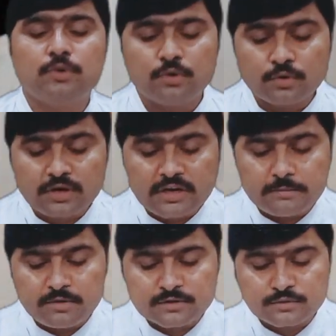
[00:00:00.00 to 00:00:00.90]
दोनों के लिए
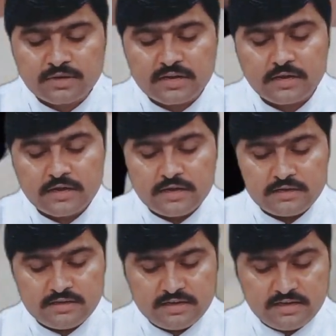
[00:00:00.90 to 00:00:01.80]
मौजू है
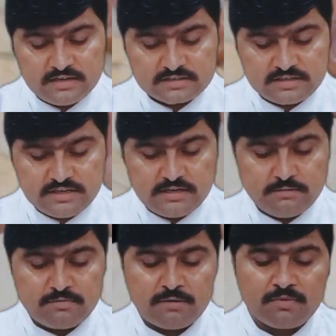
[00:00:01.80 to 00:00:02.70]
ये इसकी
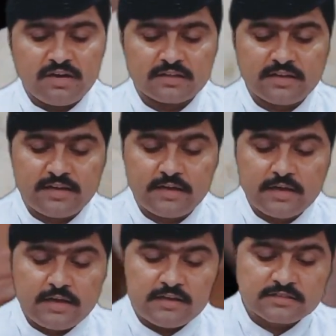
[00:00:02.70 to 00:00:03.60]
मामलात हैं
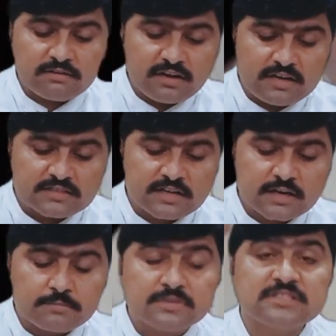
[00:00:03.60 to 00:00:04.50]
इस हवाले से
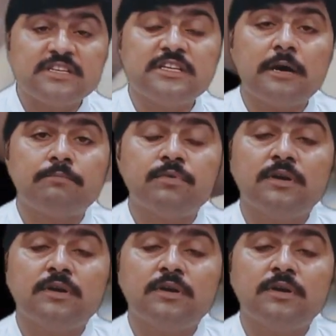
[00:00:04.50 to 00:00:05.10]
अगर मज़ीद आप